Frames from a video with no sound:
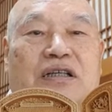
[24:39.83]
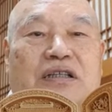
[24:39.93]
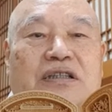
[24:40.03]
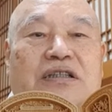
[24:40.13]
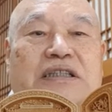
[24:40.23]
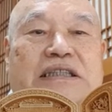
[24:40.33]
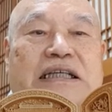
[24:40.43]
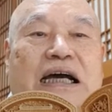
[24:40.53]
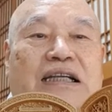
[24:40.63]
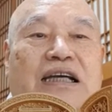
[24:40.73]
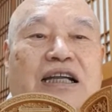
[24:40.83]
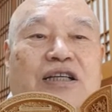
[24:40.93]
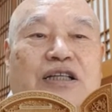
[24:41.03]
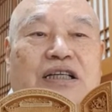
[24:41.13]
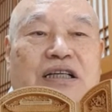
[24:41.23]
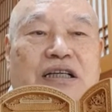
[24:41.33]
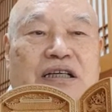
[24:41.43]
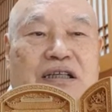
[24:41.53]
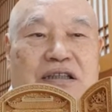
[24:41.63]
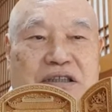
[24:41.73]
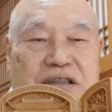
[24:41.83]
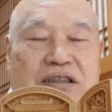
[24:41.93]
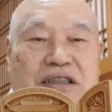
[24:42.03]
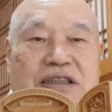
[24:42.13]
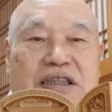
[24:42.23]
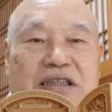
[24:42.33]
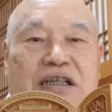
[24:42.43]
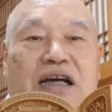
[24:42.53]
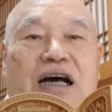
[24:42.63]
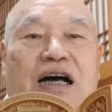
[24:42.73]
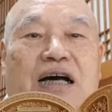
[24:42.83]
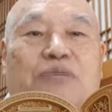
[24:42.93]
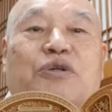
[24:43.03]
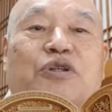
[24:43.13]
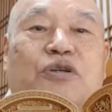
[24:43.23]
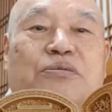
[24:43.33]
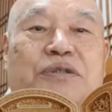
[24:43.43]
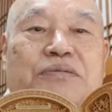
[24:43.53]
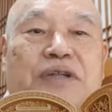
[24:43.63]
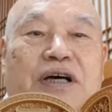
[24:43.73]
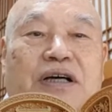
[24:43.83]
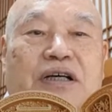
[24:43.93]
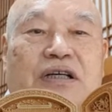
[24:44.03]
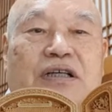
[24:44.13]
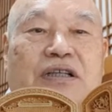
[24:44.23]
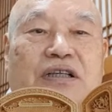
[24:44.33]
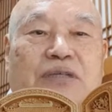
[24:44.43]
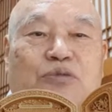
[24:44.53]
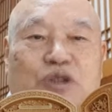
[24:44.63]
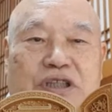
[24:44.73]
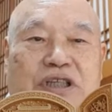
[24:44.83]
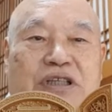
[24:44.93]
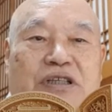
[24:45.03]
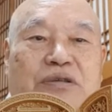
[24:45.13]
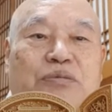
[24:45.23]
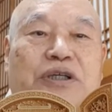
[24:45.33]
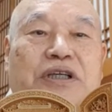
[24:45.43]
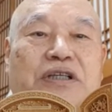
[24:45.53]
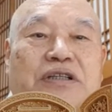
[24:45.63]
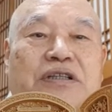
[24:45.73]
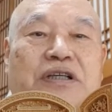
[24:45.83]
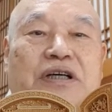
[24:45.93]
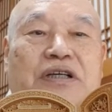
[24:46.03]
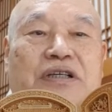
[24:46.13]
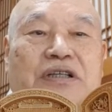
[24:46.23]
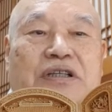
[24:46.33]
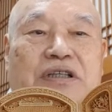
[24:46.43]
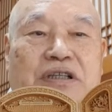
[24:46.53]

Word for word: 그렇지 아니한 것은 이 세상에 아무것도 없습니다. 어, 물질이든 명예든 어,